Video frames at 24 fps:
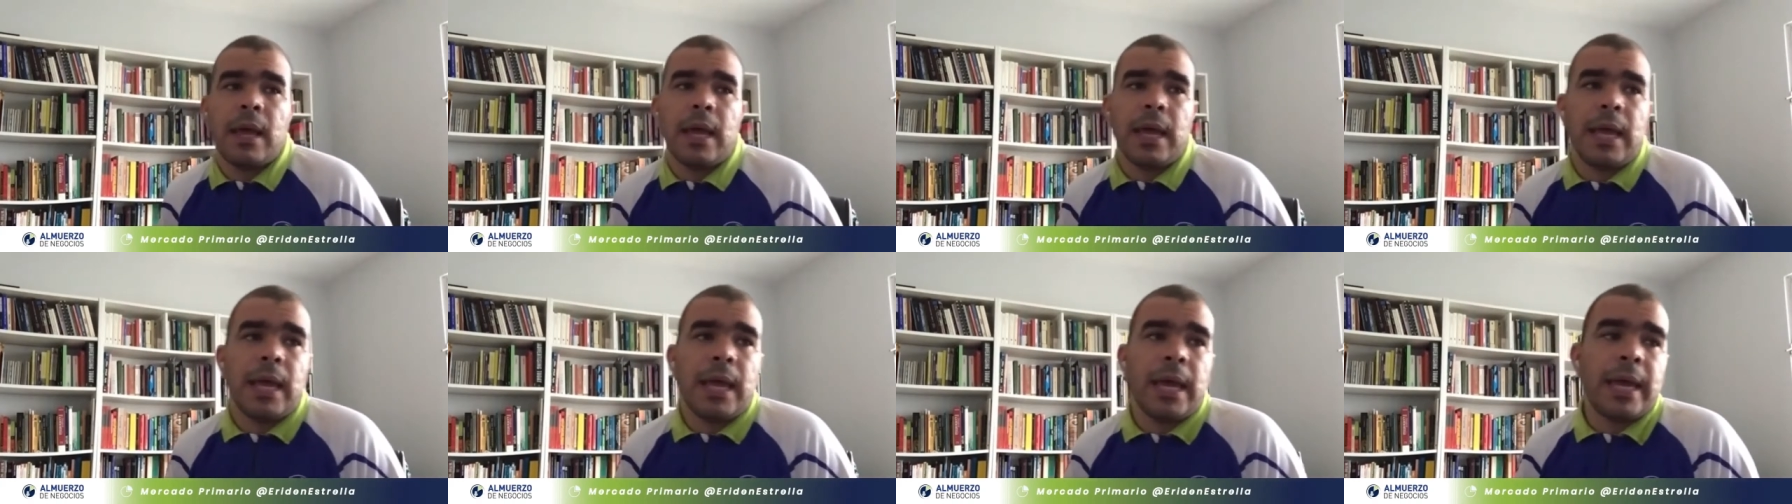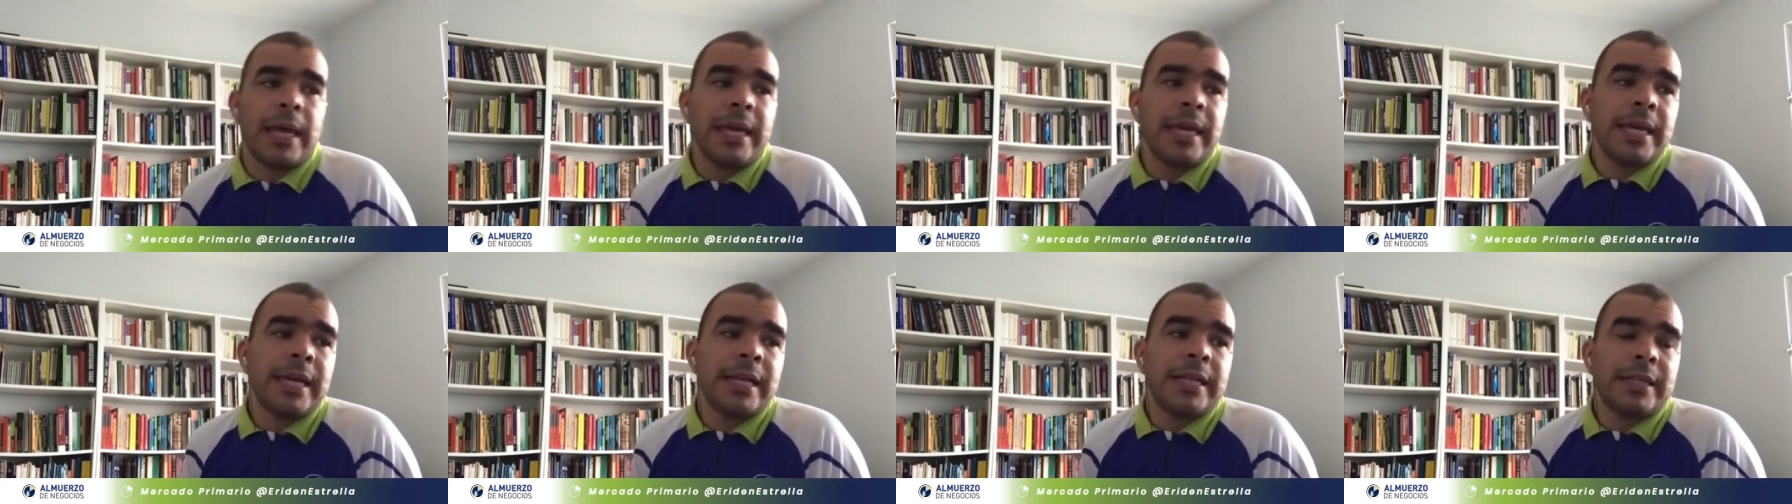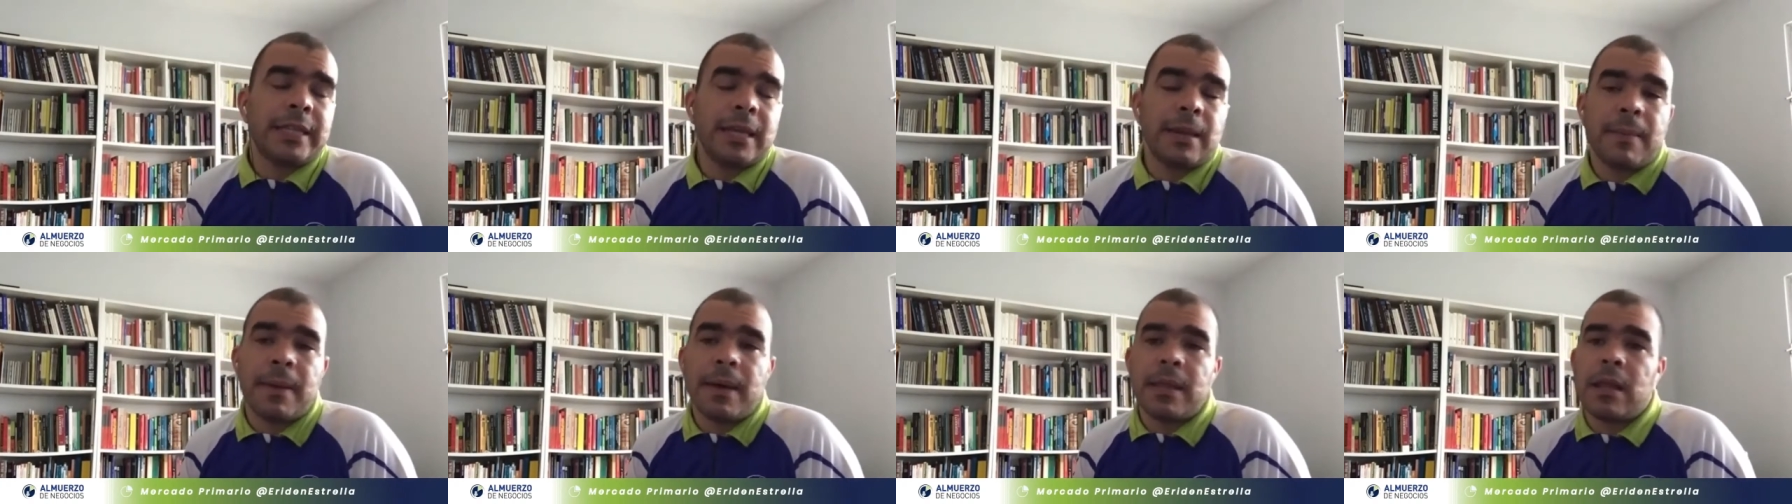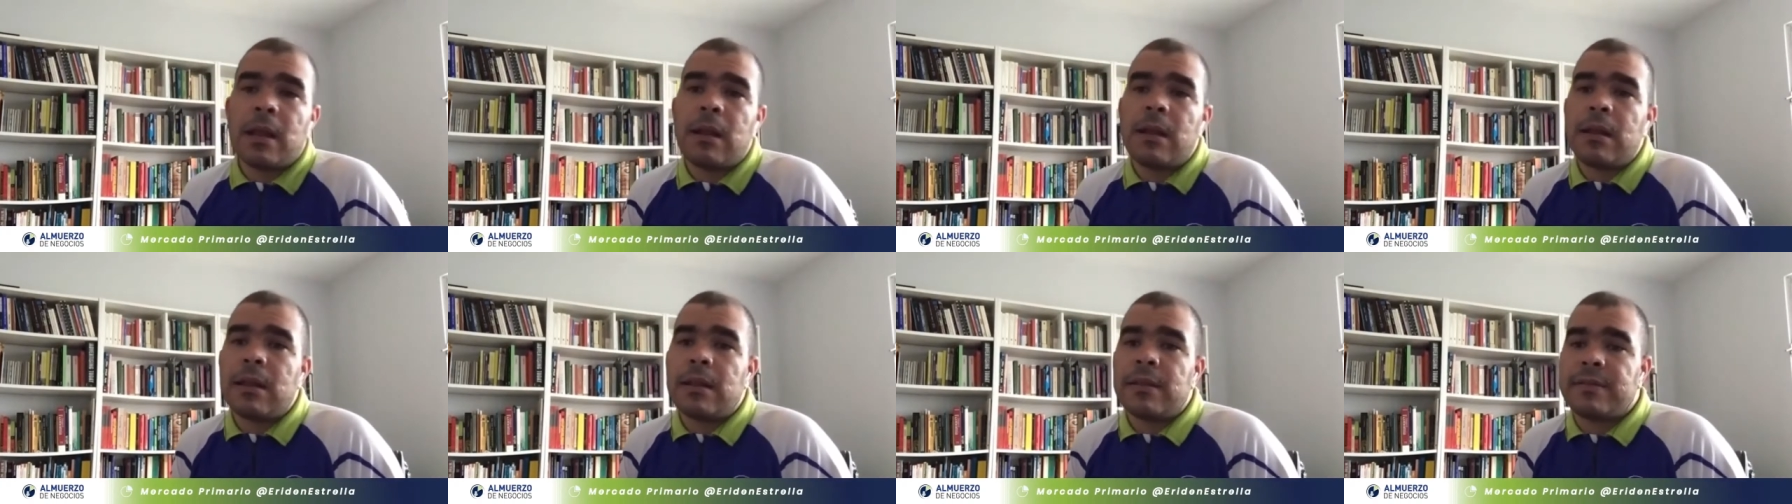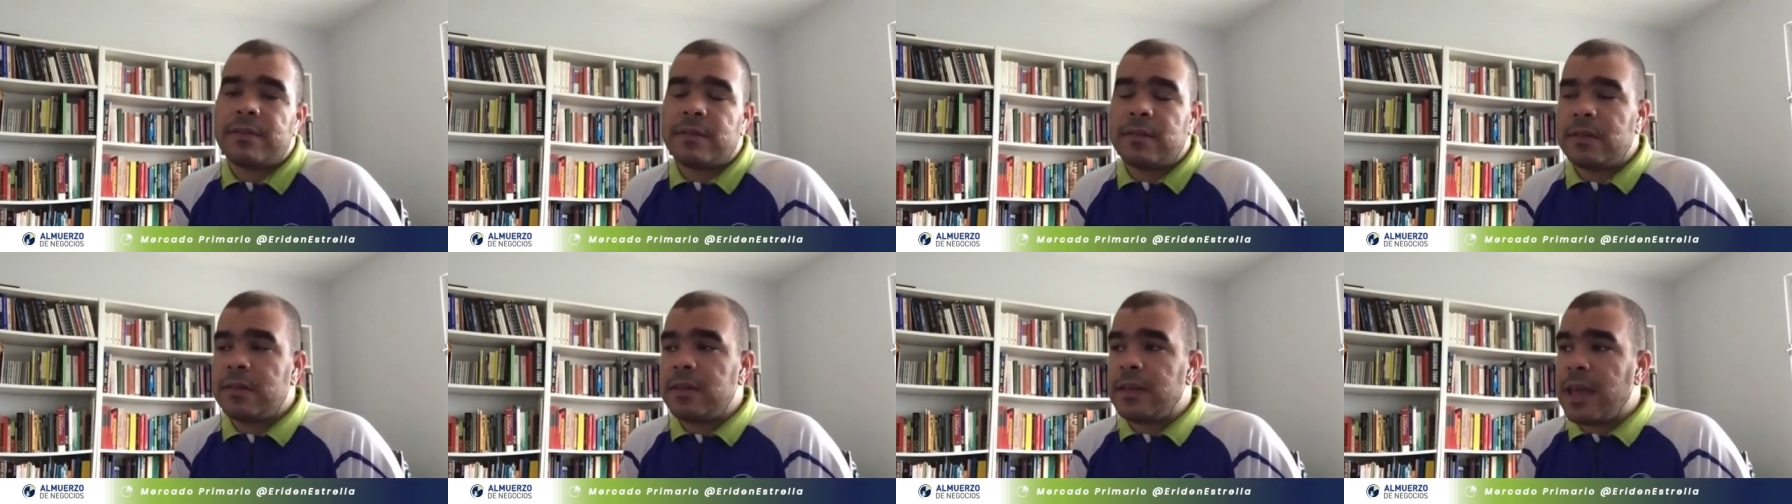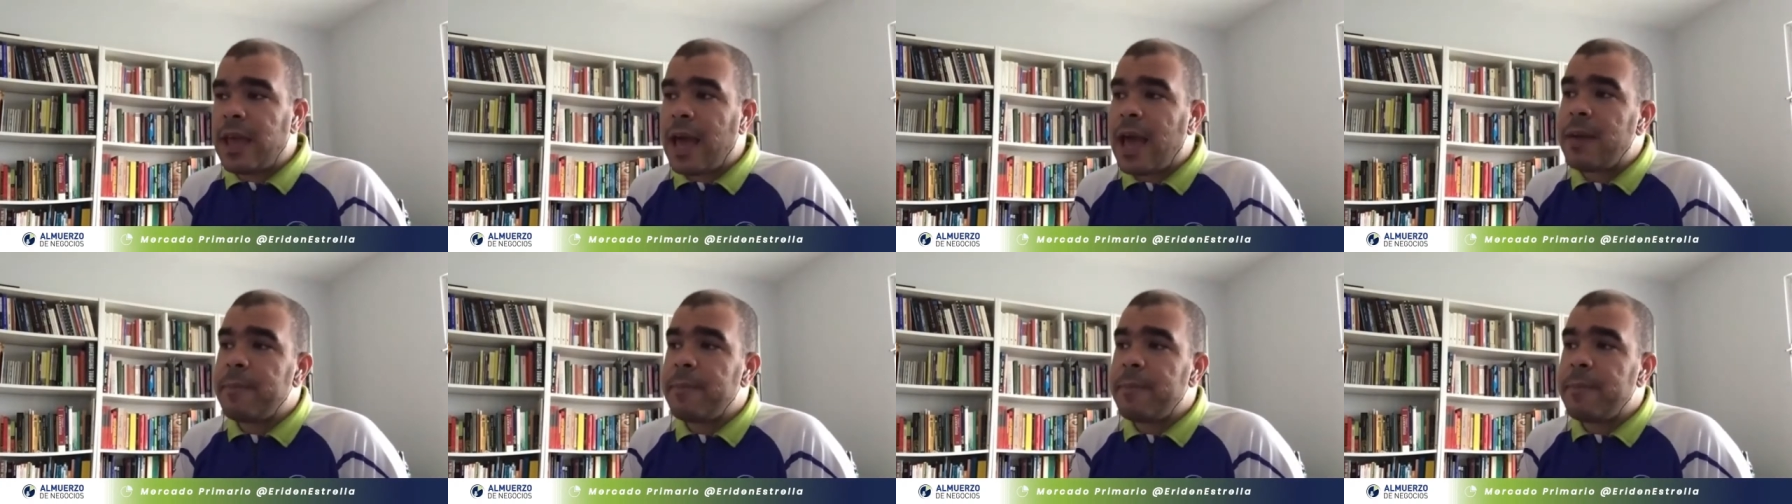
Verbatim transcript: eh, y el tema del si